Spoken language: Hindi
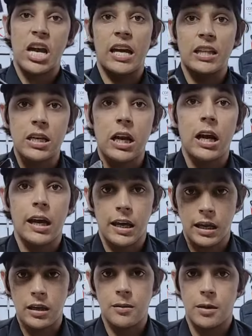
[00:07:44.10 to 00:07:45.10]
शायद चलाए
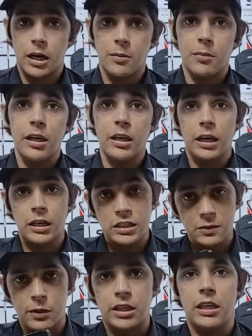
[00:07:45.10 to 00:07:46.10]
इमरान भाई ये
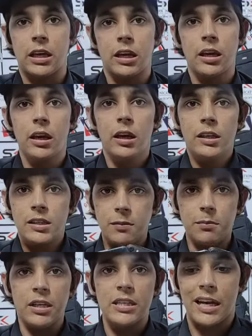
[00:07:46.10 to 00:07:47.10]
किस्मत है
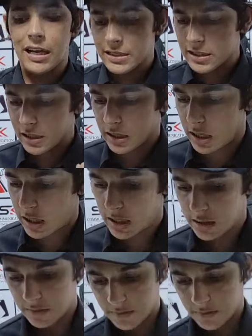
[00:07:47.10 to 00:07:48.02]
सिम भी चला सकता है